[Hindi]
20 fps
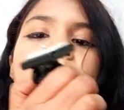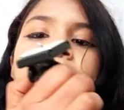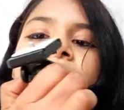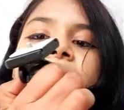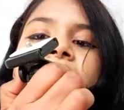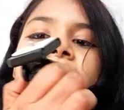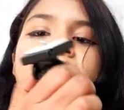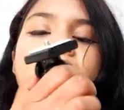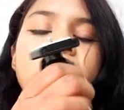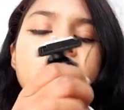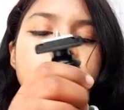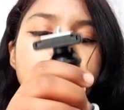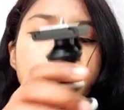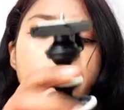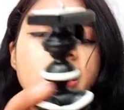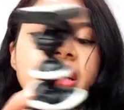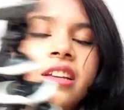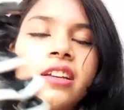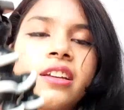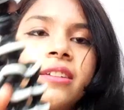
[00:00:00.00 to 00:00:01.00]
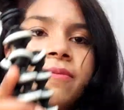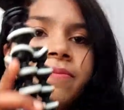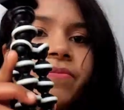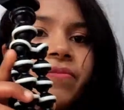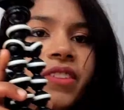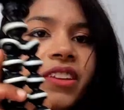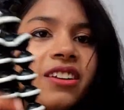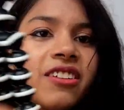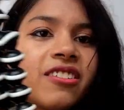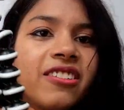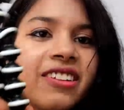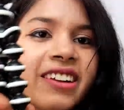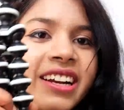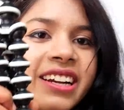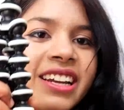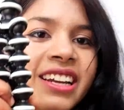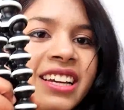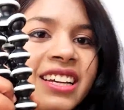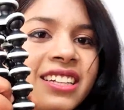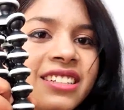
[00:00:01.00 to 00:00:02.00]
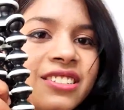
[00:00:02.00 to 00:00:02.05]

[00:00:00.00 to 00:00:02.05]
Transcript: पता नहीं किस लिए ऑल राइट